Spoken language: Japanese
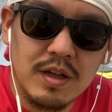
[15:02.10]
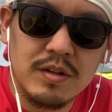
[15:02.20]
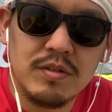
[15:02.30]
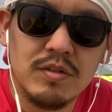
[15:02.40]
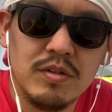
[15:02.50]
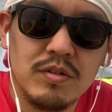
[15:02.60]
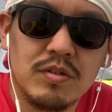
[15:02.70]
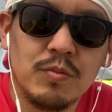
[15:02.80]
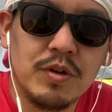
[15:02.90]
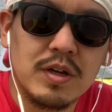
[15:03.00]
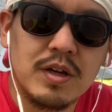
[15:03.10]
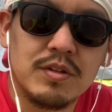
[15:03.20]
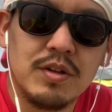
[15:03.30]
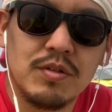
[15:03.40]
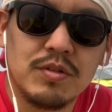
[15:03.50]
ずっともう1ヶ月
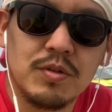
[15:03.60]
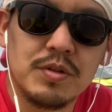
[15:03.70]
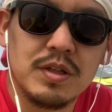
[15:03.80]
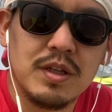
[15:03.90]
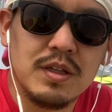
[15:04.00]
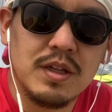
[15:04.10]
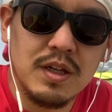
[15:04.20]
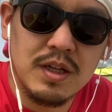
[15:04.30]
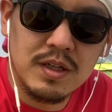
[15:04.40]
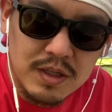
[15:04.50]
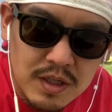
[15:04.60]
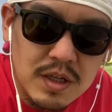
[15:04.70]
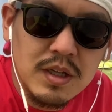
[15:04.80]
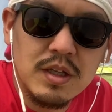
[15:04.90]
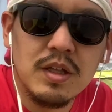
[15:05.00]
以上過ごしてたんでね
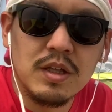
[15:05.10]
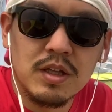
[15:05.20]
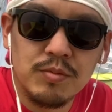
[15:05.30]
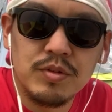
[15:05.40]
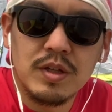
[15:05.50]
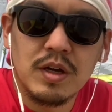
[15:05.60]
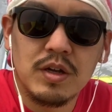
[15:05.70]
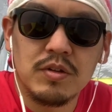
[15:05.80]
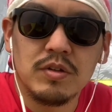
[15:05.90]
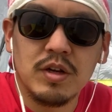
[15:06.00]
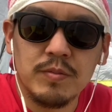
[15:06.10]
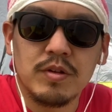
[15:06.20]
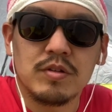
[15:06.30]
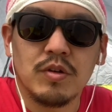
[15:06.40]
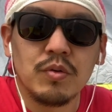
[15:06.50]
いい気分転換にはなりまし
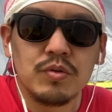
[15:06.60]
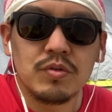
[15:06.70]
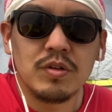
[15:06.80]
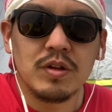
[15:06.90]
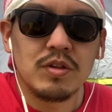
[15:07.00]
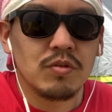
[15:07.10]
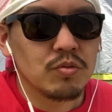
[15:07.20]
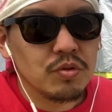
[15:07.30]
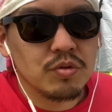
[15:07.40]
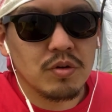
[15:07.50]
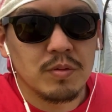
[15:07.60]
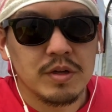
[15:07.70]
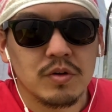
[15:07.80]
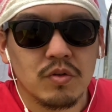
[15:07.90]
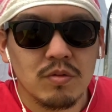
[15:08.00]
た本当にね一応どうしようかなまだ
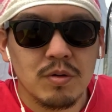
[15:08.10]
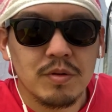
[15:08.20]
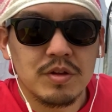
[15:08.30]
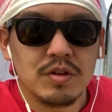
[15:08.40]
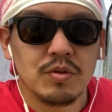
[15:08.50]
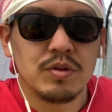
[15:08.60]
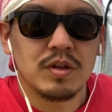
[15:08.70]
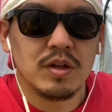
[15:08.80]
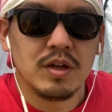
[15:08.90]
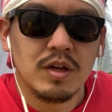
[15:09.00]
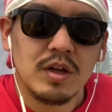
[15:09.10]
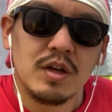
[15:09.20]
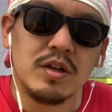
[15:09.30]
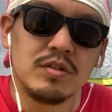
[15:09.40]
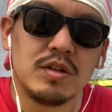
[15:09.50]
このままにしておいてい
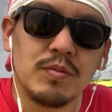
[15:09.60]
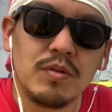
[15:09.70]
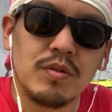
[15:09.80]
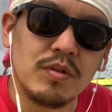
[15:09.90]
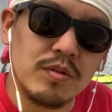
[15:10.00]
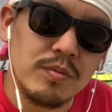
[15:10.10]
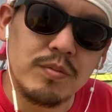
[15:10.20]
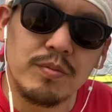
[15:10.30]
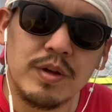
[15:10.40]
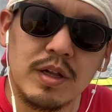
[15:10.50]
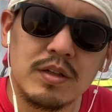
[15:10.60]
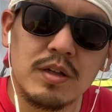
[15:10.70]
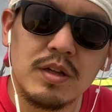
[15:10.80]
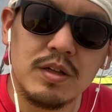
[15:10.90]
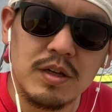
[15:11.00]
つでもベランダ
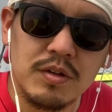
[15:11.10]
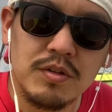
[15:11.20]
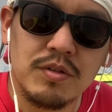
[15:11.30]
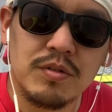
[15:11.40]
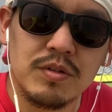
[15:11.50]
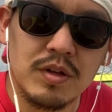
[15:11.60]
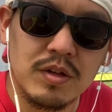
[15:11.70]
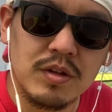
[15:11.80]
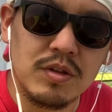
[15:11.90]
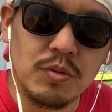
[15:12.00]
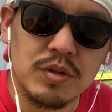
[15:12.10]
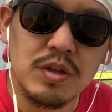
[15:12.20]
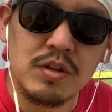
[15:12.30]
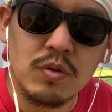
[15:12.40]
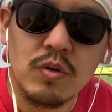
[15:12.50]
で寝れるような状態にし
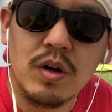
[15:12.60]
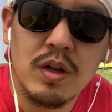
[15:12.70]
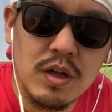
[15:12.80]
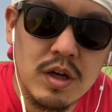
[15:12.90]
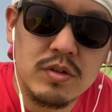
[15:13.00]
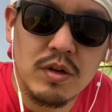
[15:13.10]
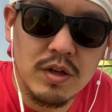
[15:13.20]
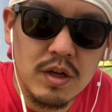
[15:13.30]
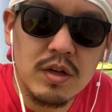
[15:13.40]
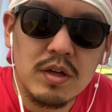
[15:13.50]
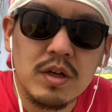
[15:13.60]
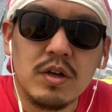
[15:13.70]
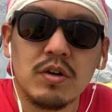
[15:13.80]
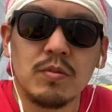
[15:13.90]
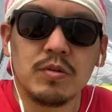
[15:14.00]
ていこうかなとかね
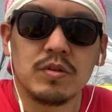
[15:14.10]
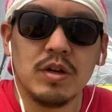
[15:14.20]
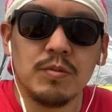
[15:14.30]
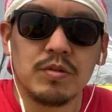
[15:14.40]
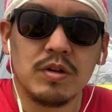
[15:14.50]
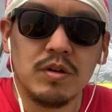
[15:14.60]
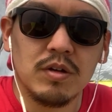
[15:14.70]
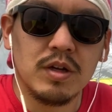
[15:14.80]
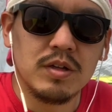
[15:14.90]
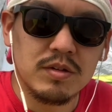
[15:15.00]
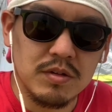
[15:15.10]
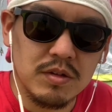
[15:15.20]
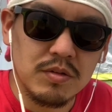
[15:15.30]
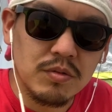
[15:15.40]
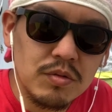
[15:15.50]
思ったりもしてるぐらいです
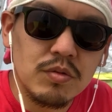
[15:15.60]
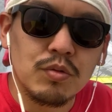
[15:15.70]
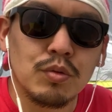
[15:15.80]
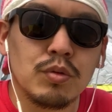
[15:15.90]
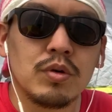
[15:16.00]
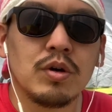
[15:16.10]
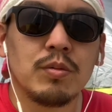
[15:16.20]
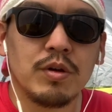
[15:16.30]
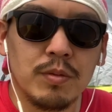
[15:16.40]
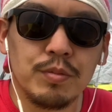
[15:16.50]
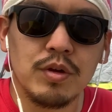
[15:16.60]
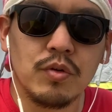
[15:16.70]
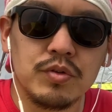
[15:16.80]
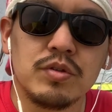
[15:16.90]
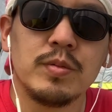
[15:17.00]
本当グランピングお
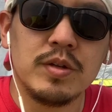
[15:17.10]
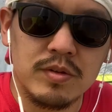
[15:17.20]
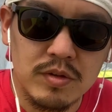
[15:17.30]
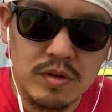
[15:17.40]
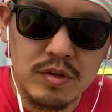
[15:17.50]
すすめですは